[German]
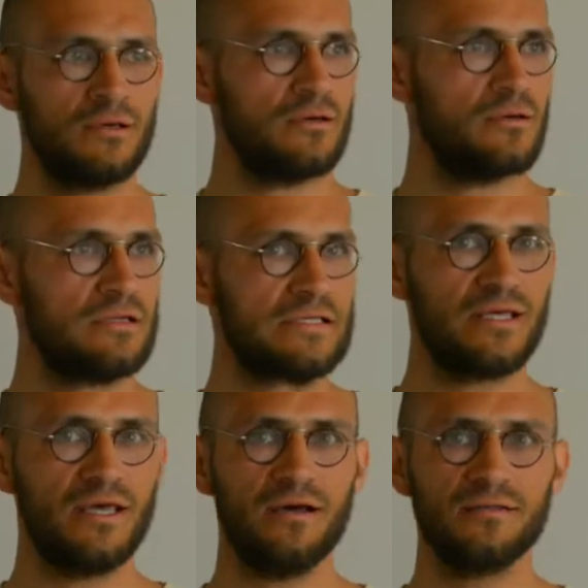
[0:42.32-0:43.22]
Äh,
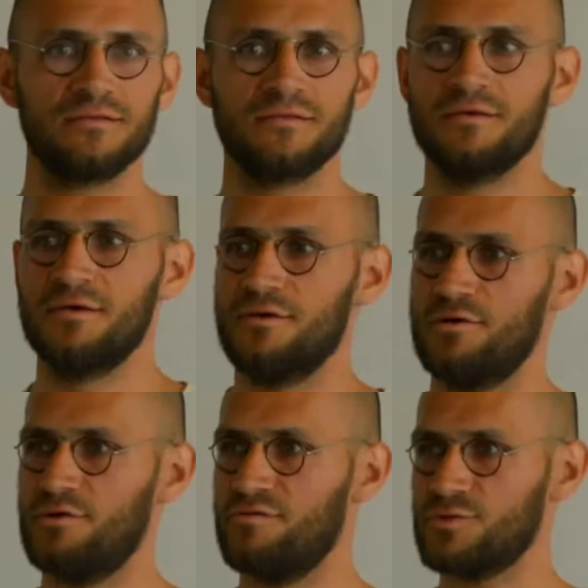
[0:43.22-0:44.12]
das Herz,
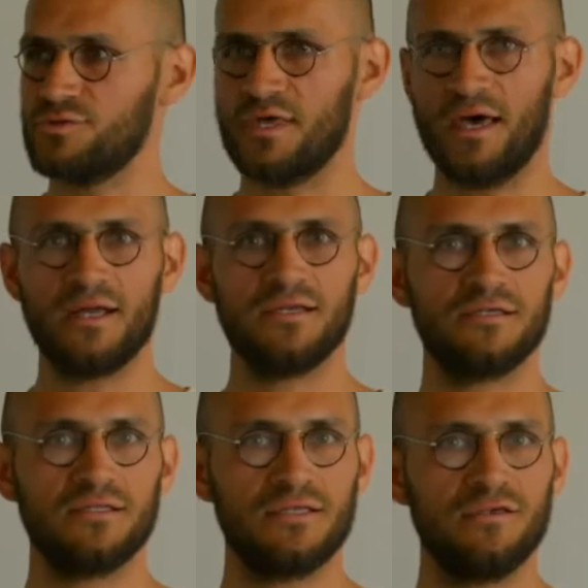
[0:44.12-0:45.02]
äh, was unsere
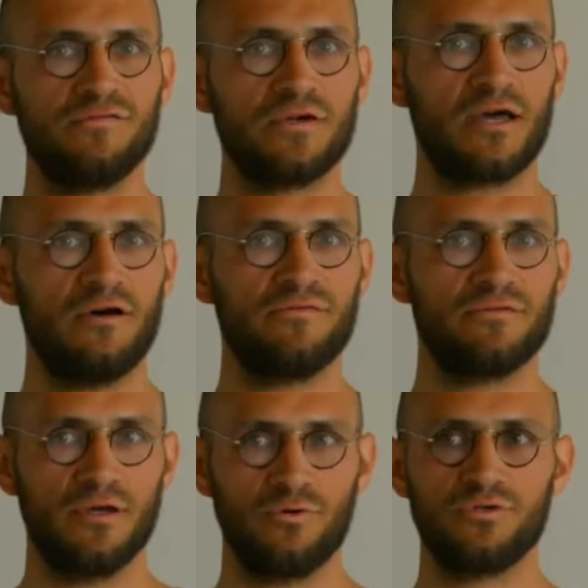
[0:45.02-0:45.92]
eigentliche tiefe
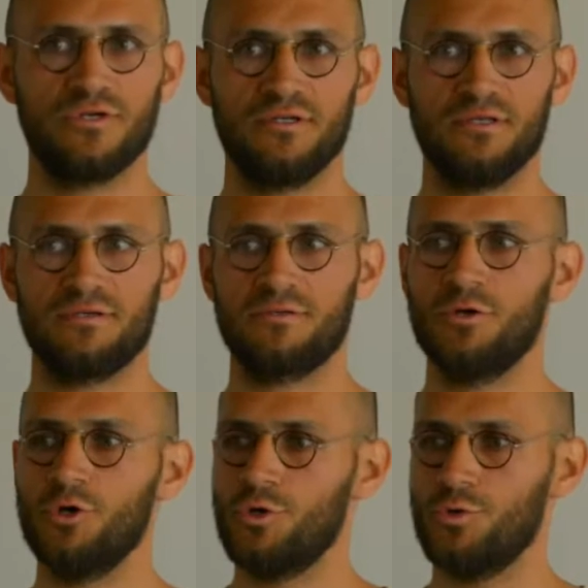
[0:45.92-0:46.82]
Kraft darunter liegt.
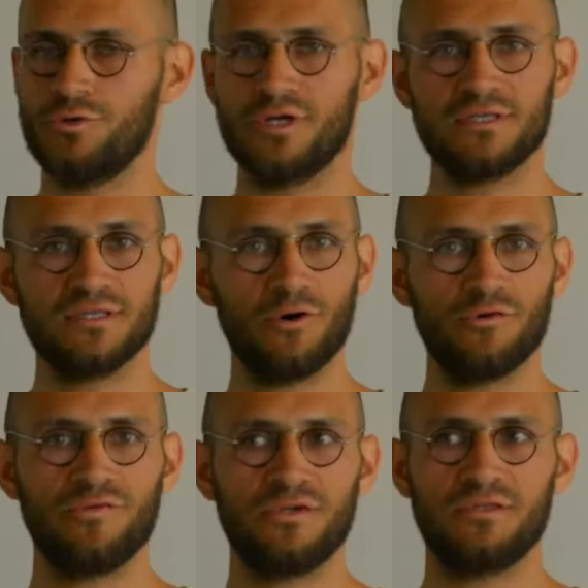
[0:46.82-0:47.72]
Und das ist
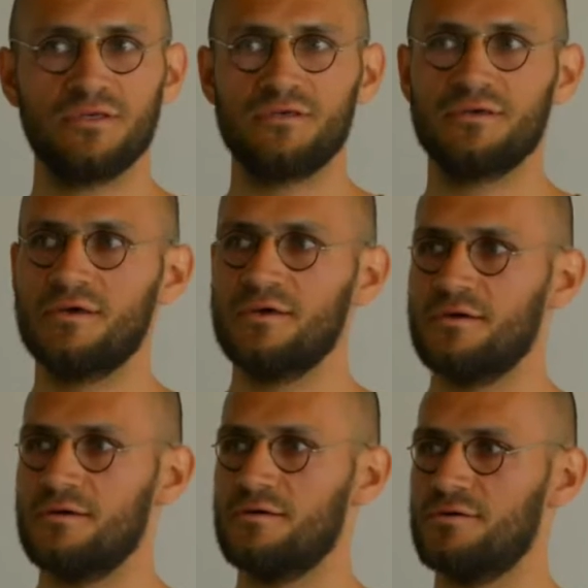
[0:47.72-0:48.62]
auch wichtig,
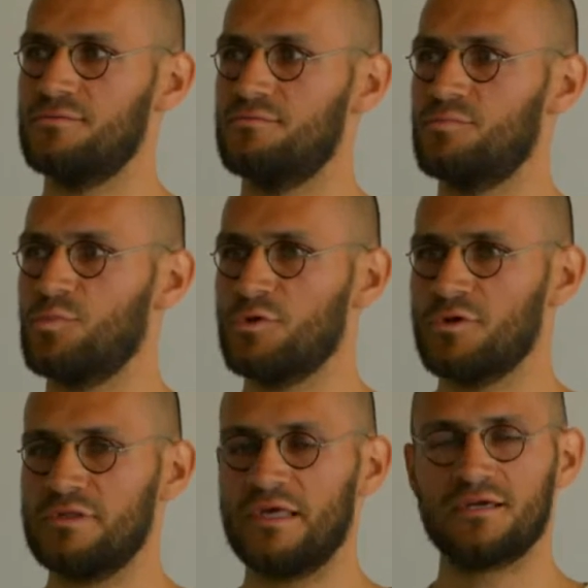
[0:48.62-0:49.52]
ähm,
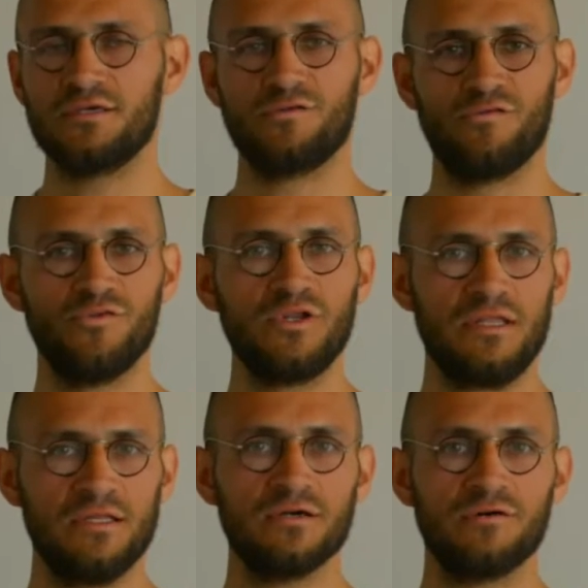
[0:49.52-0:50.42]
denke ich, für den
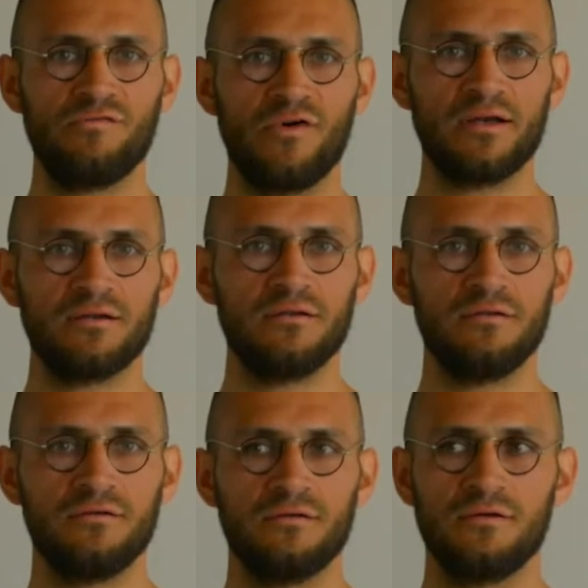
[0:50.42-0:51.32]
inneren
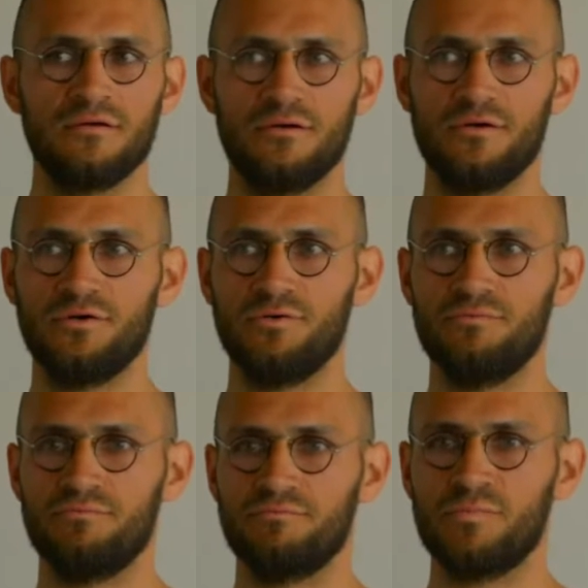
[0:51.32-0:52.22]
Wandel
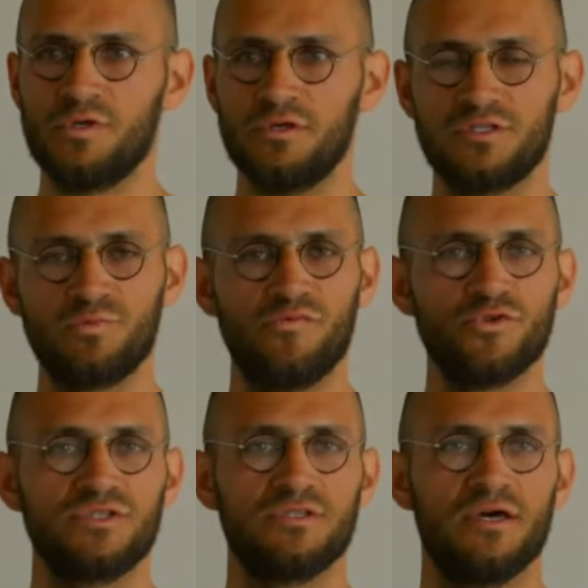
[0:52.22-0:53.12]
ähm, ins
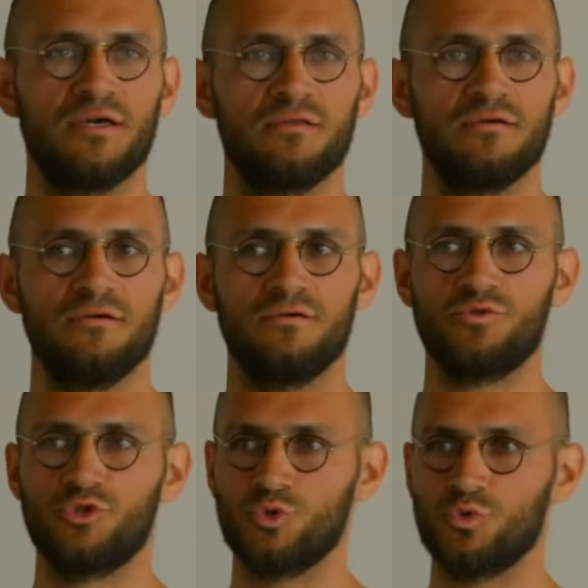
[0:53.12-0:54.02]
Bewusstsein äh,
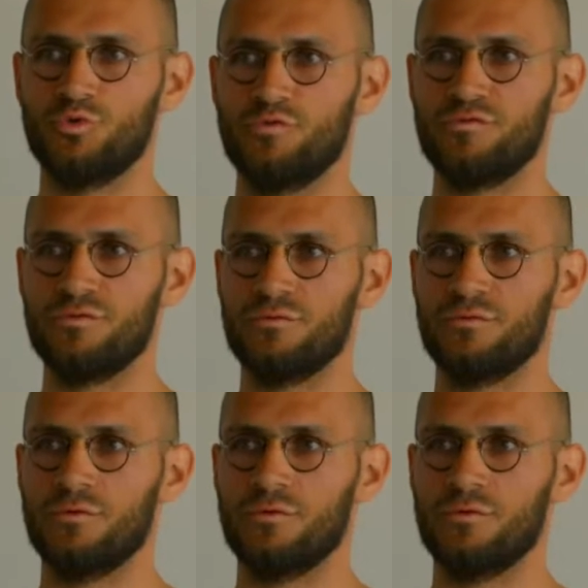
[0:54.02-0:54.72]
zu rufen.